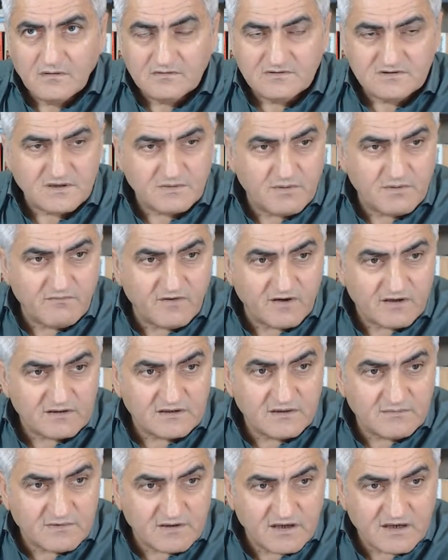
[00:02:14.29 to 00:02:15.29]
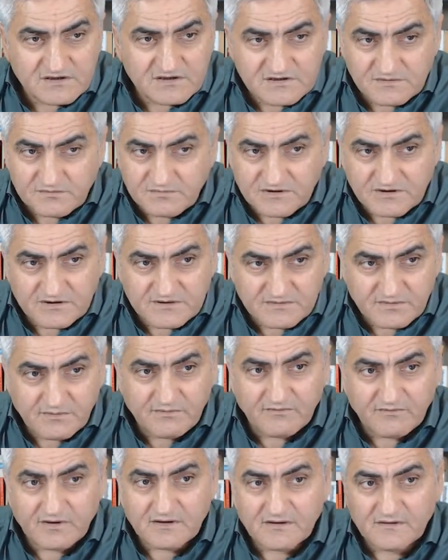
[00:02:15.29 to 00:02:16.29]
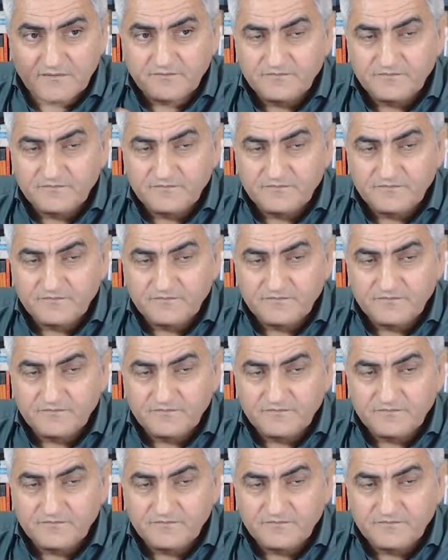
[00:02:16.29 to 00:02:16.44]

Sebebi var değil mi? Her şeyin bitti sebebi var.